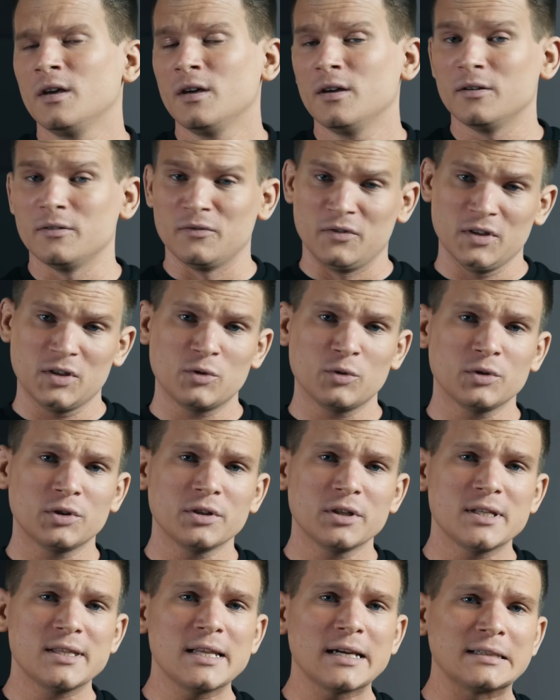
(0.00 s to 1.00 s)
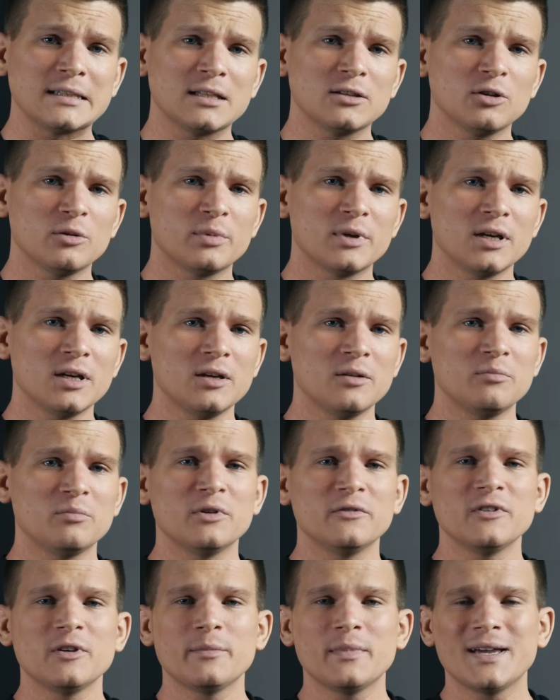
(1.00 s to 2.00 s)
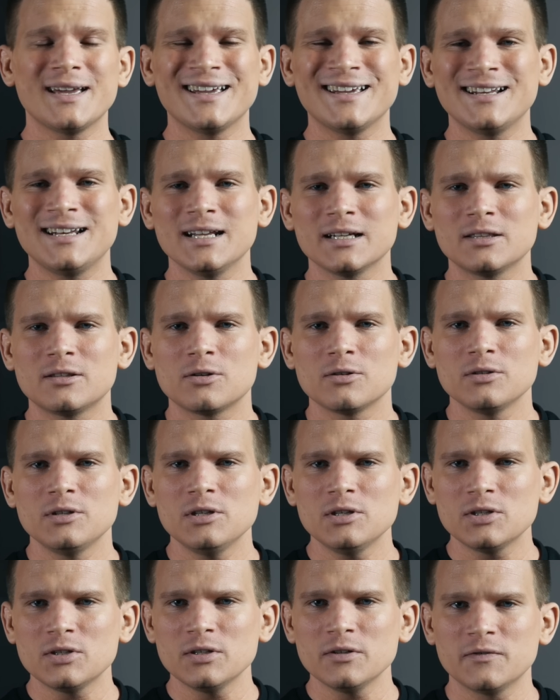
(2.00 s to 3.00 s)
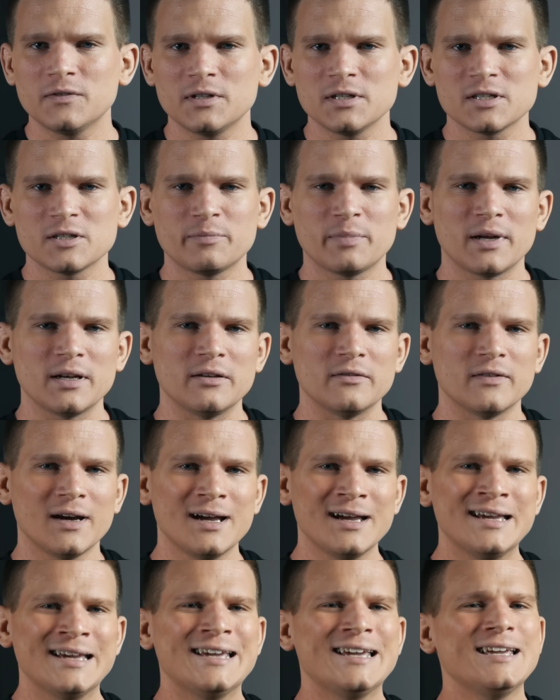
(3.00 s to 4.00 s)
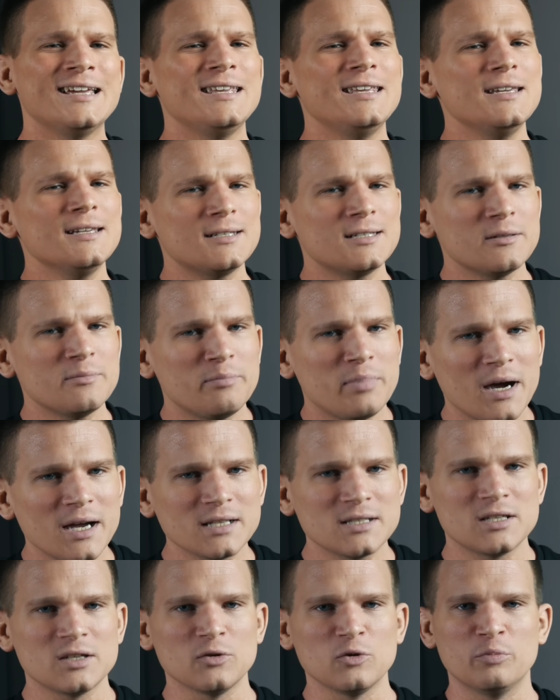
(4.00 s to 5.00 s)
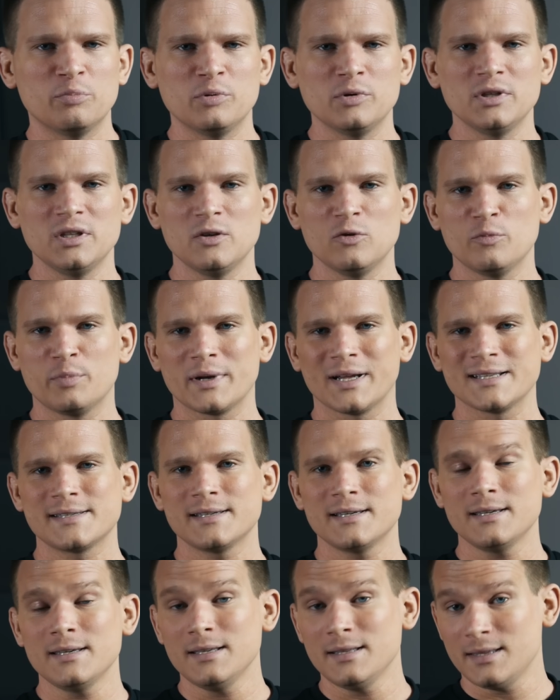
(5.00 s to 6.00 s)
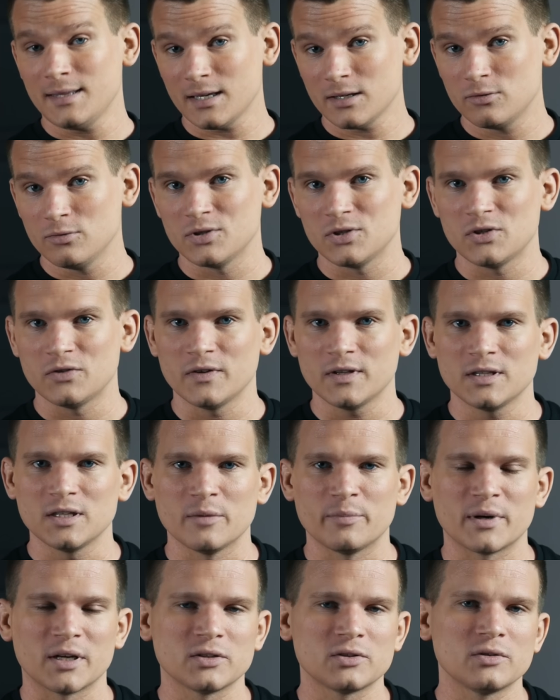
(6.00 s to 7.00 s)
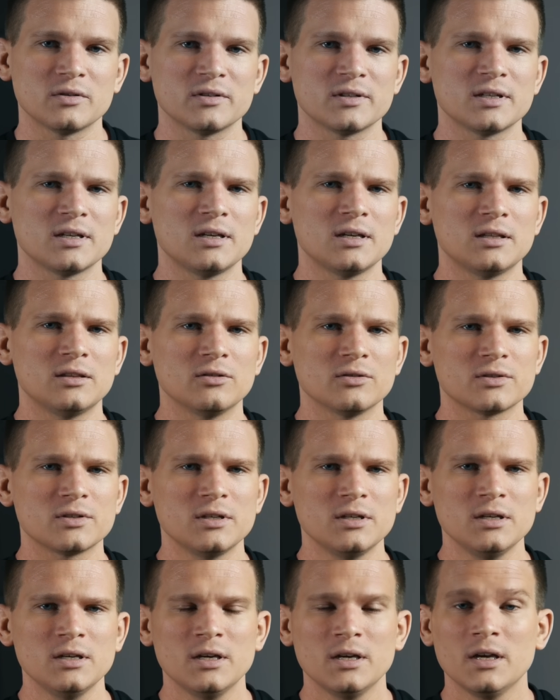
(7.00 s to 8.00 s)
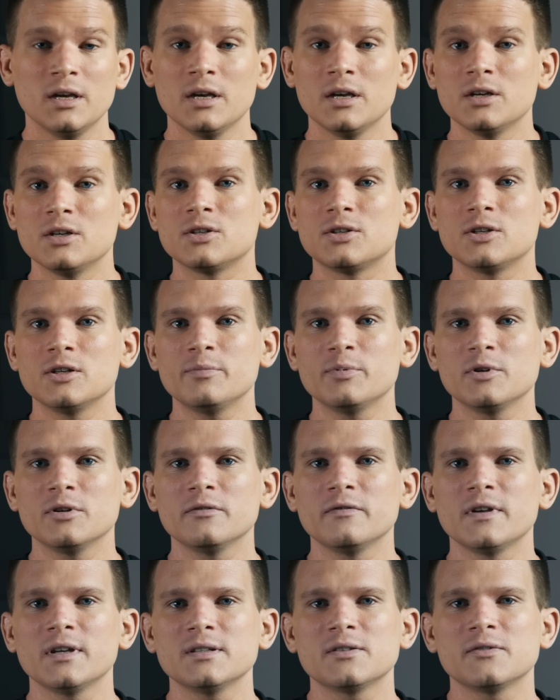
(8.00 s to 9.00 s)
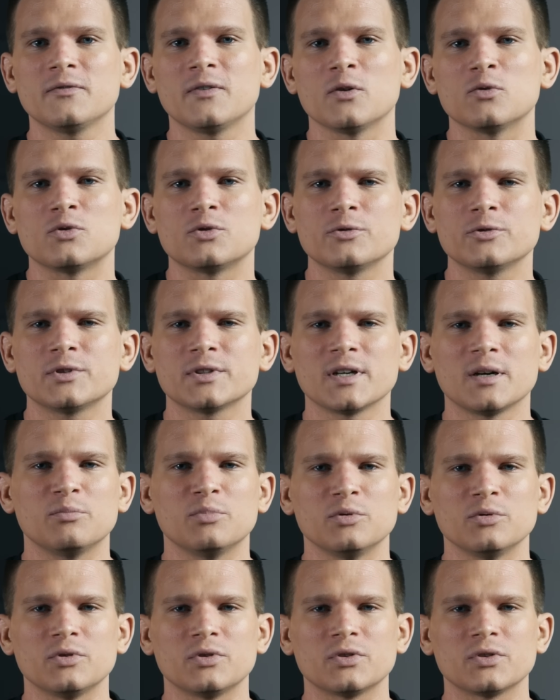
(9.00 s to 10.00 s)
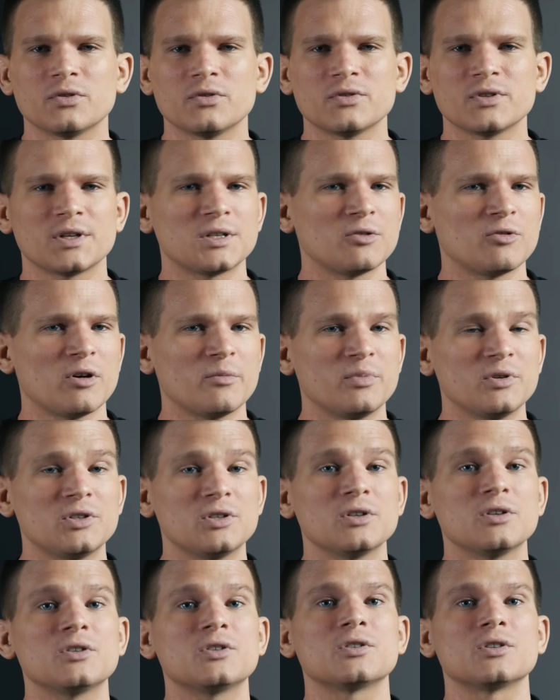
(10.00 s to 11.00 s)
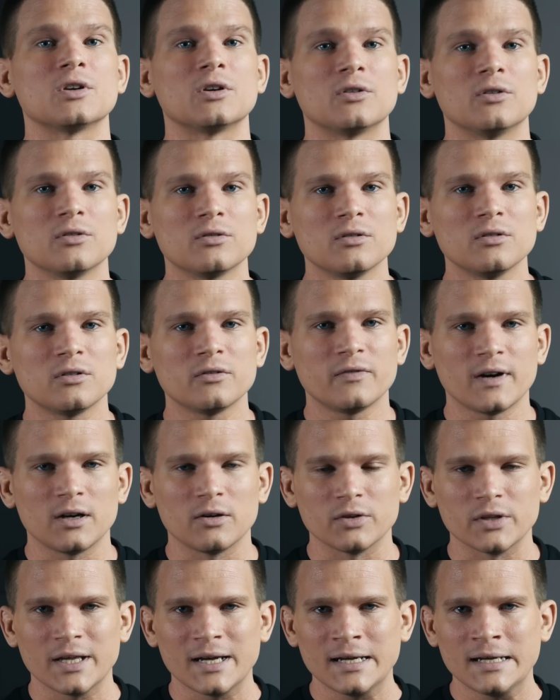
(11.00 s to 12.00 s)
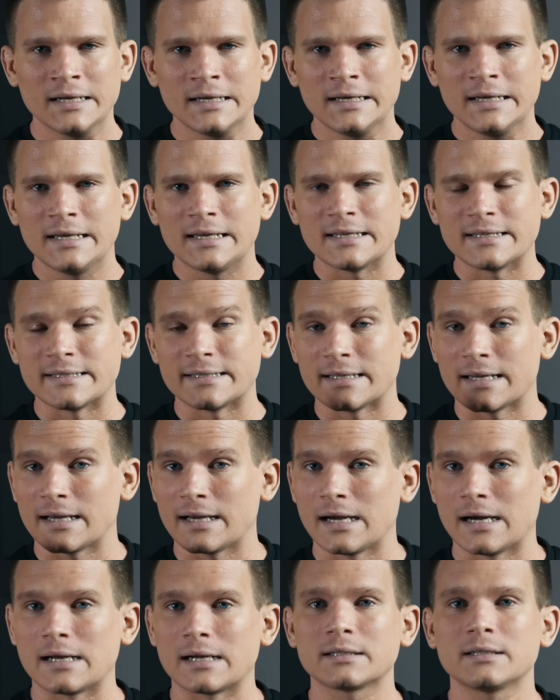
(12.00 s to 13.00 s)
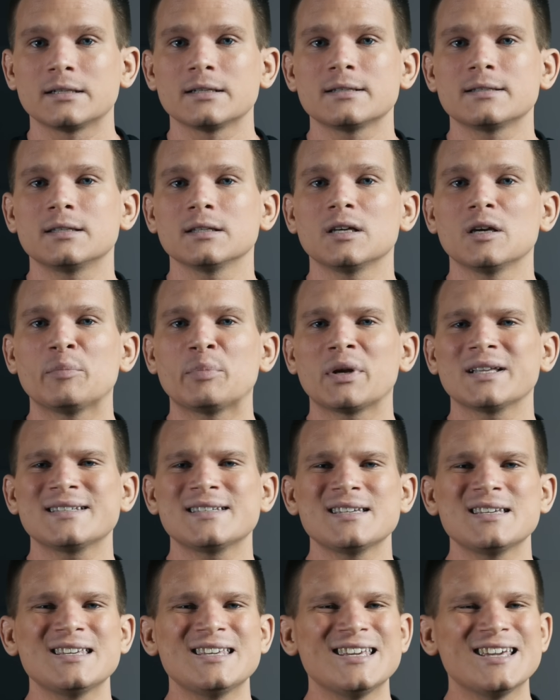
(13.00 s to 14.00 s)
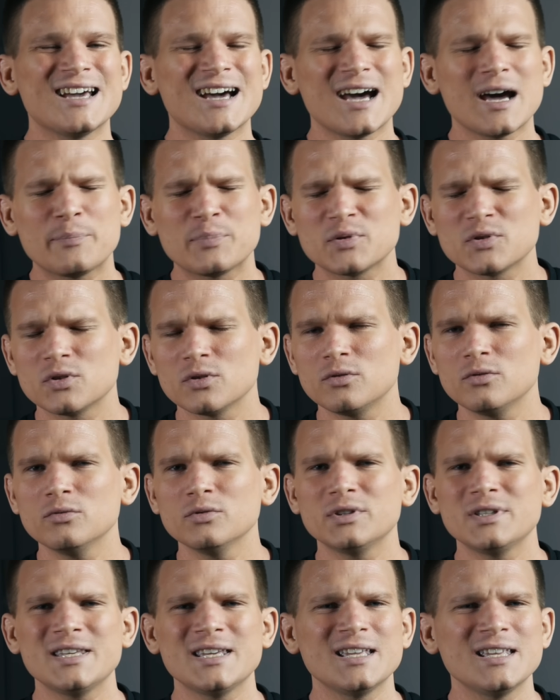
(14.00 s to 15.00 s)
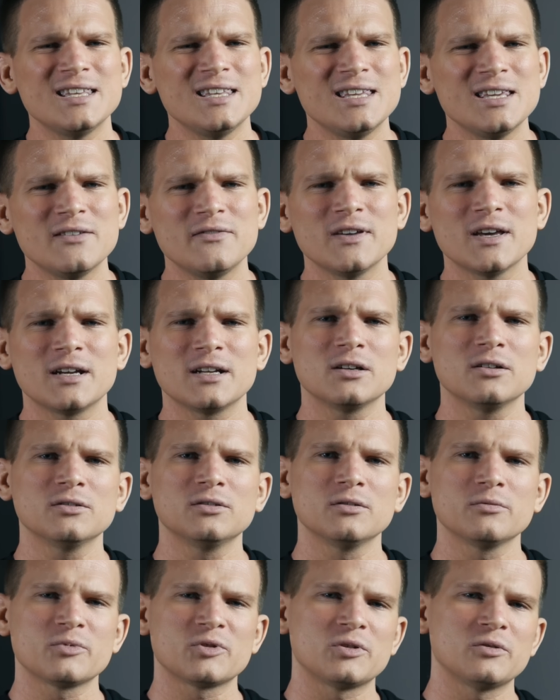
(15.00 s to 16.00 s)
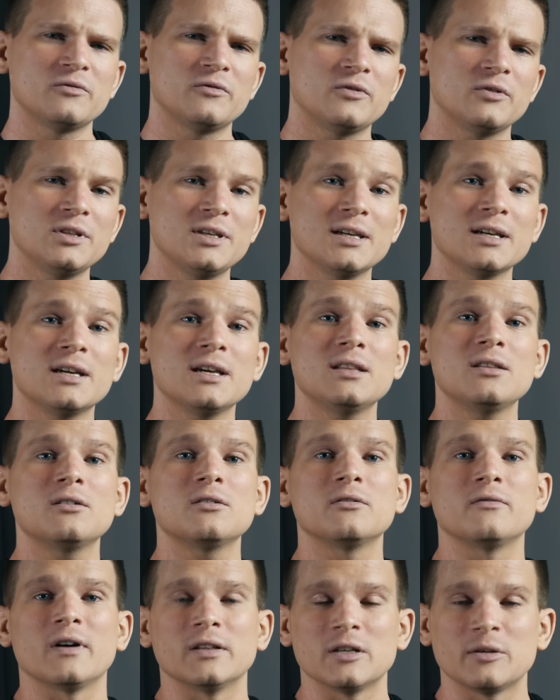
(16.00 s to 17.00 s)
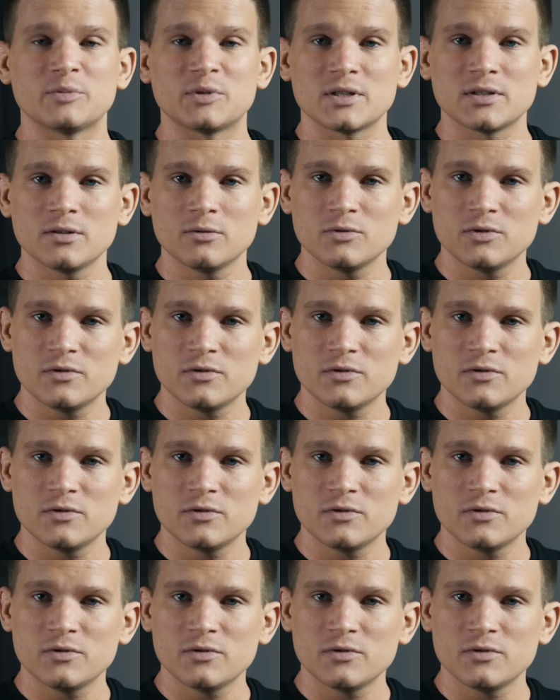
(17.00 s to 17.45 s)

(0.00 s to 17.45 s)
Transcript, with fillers: Wyszło to jednak na dobre, bowiem elektroniczny wtrysk paliwa jeszcze bardziej upłynnił pracę i tak już świetnie pracującej jednostki, szybko więc fałszywska Busso zaczęła być szeroko chwalona za charakterystykę pracy i absolutnie niewiarygodną symfonię generowanych przez nią